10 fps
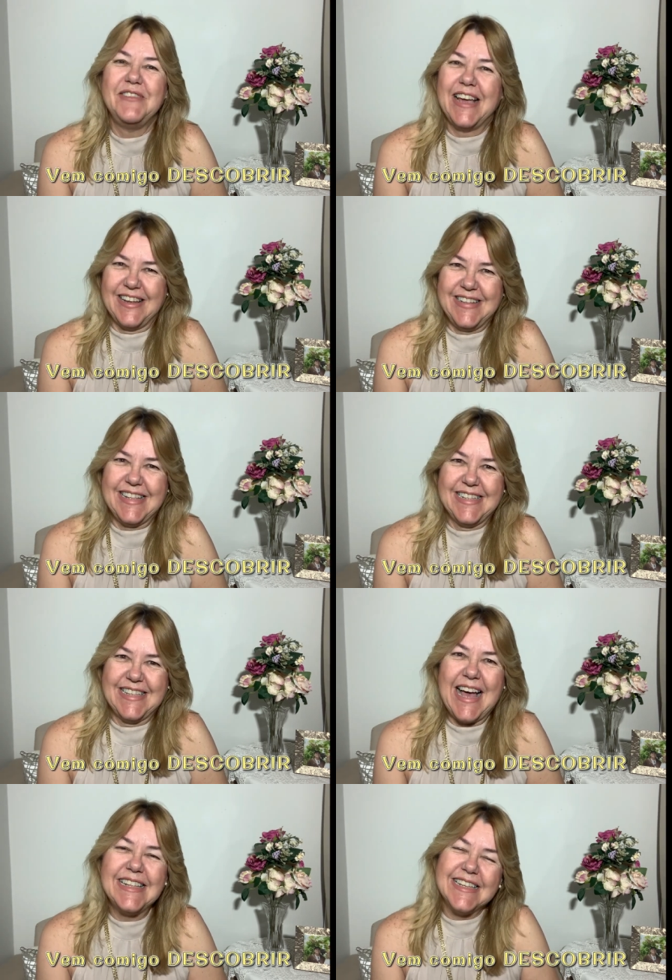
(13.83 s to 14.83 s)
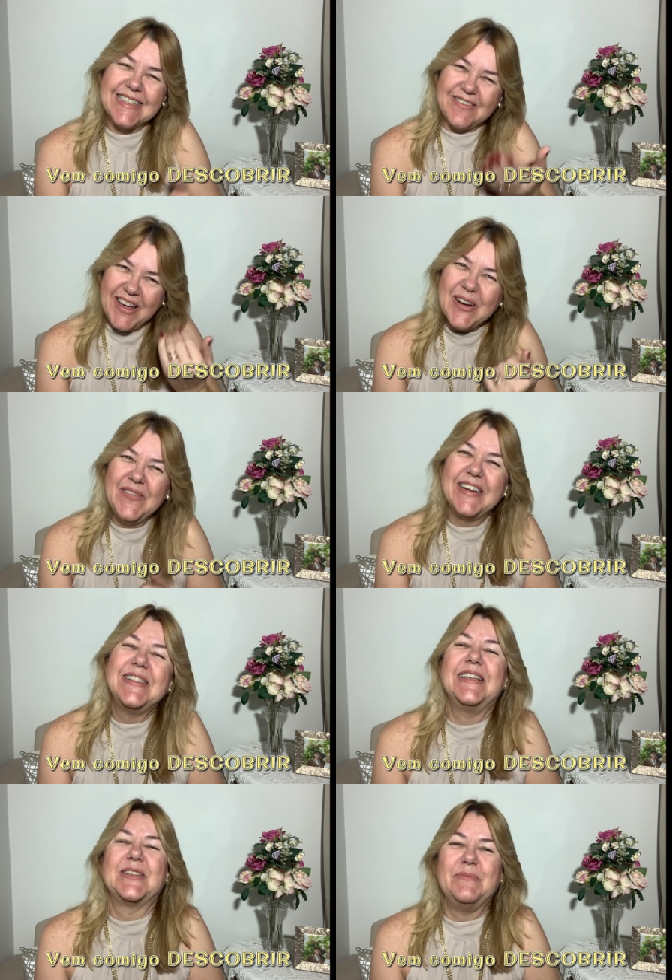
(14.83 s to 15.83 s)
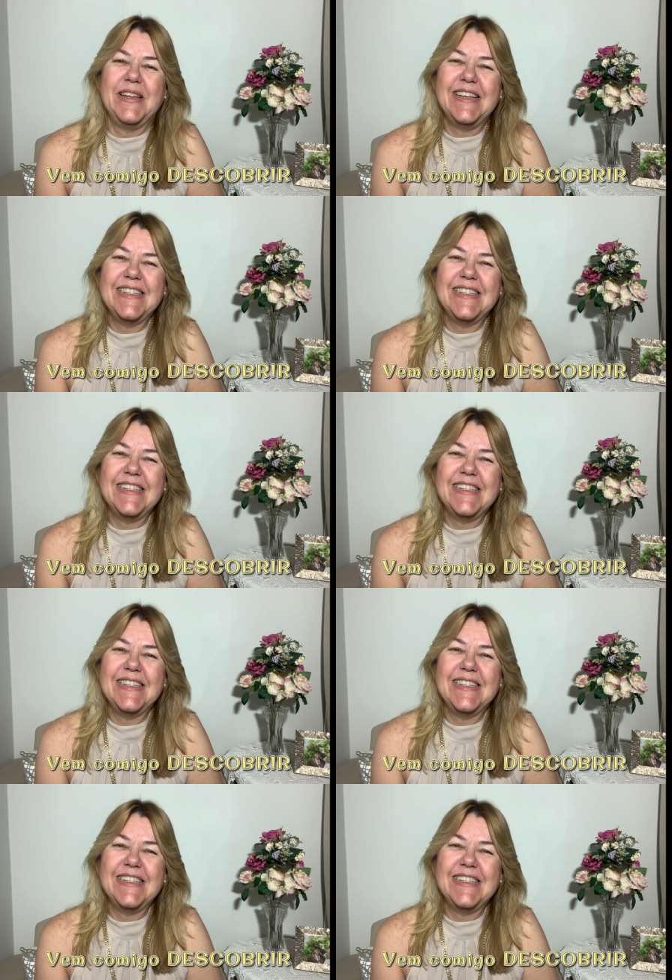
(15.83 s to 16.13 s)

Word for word: Ficaram interessadas? Vem comigo descobrir!